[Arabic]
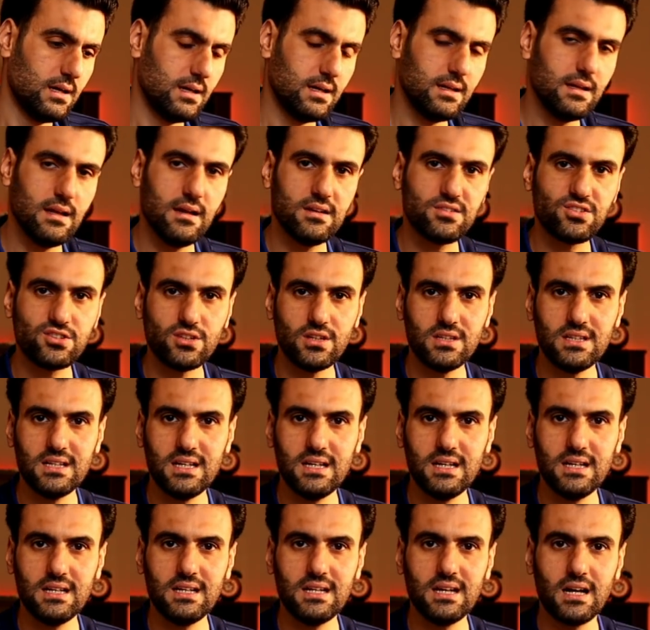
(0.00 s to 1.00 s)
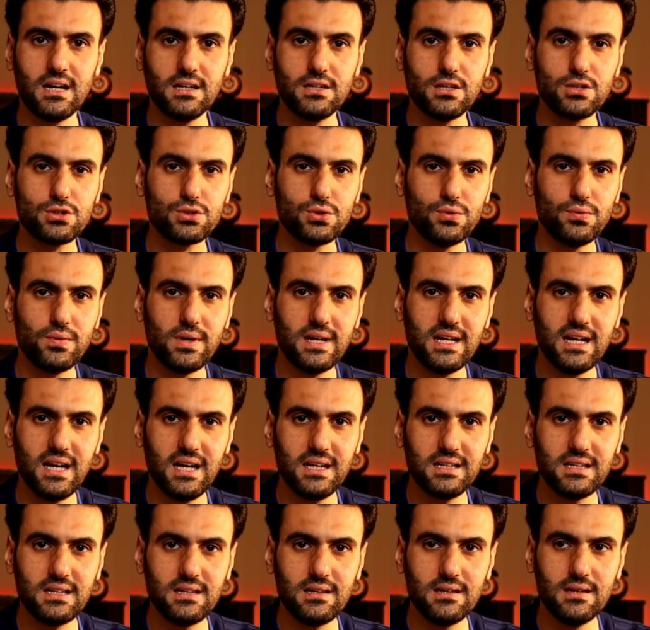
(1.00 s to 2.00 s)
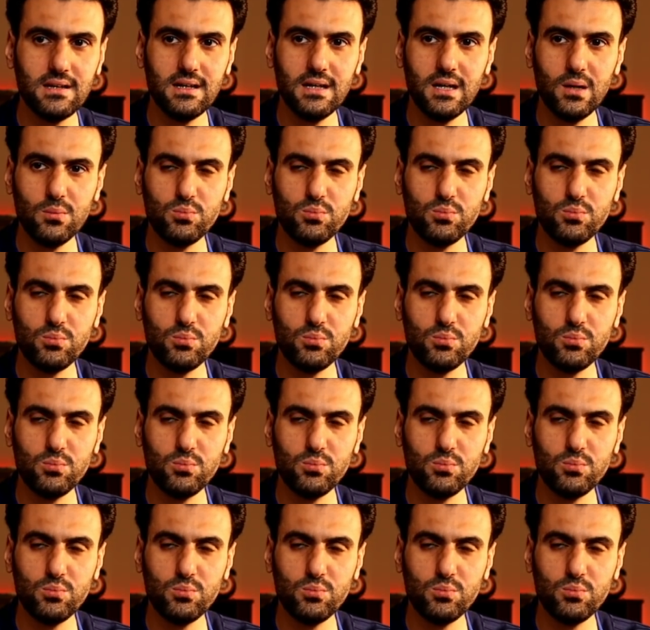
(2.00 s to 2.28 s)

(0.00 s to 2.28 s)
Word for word: الاسئلة اللي انا اشوفها يعني